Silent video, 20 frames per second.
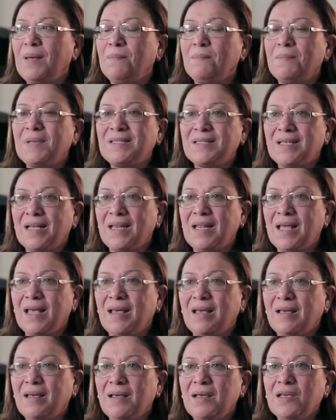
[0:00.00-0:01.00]

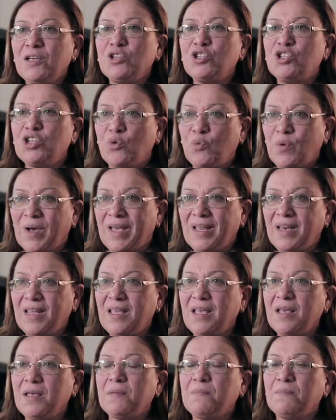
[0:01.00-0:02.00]
مسألة
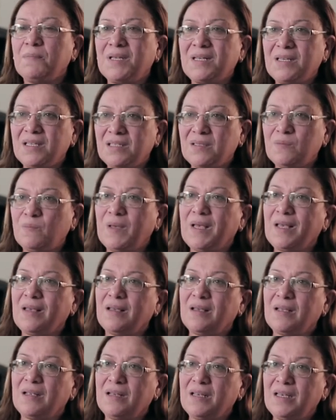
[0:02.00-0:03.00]
جوهرية بالنسبة
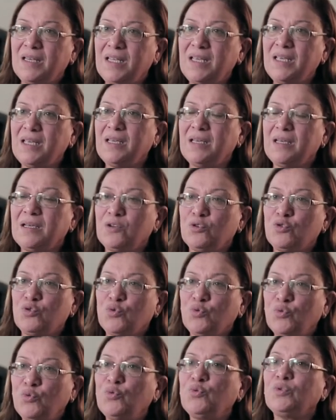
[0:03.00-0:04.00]

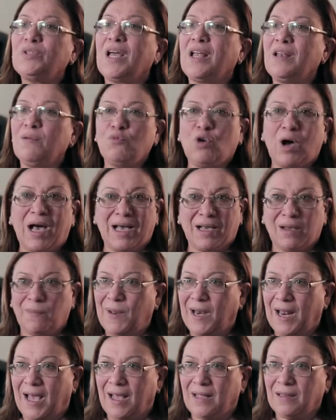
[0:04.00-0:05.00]
لشروط
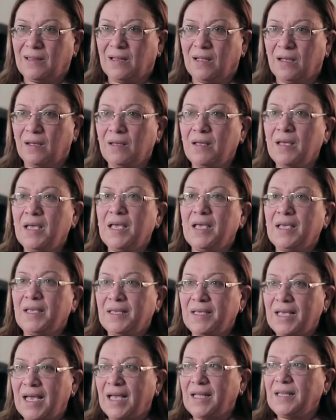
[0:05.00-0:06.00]
المحاكمة العادلة
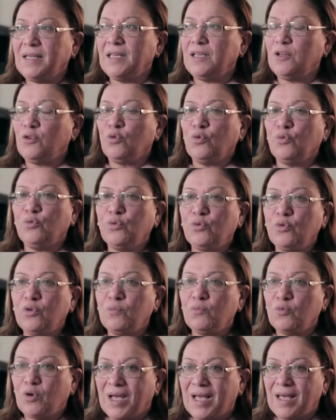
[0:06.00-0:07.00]
يعني حضور
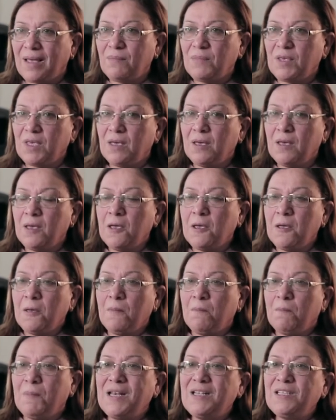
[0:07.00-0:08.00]
المحامي
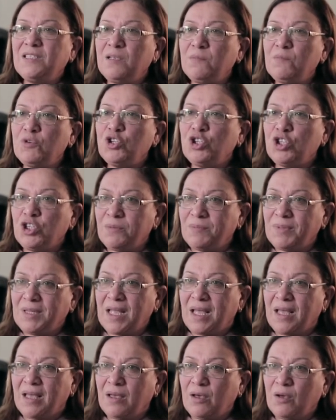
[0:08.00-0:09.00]
ما لازمش
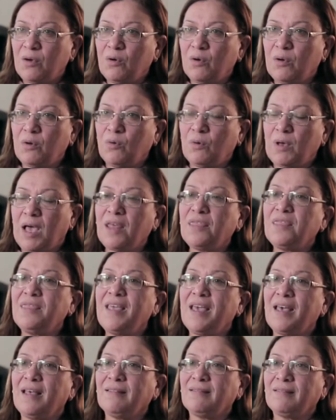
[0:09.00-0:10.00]
يبدأ
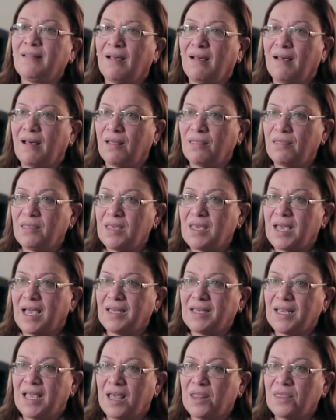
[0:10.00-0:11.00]
أثناء التقاضي
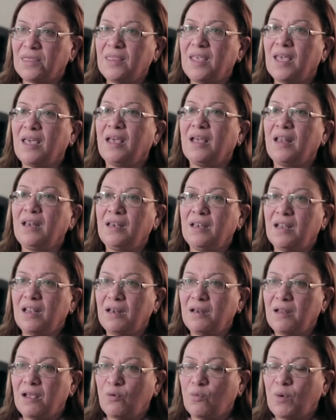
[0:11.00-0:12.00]
يعني أثناء
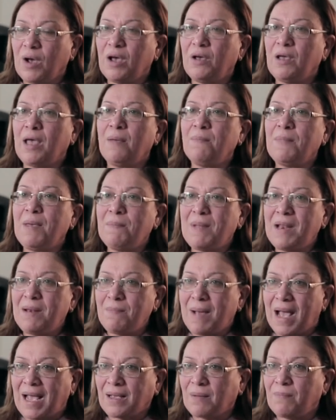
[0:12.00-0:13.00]
أمام
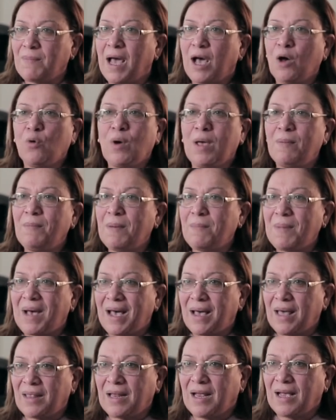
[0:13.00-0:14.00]
المحكمة أو أمام
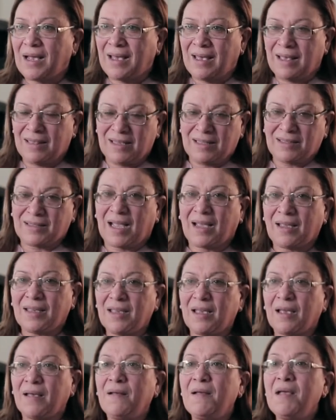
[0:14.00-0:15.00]
قاضي
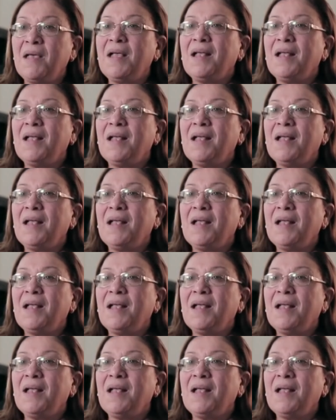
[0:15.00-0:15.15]
التحقيق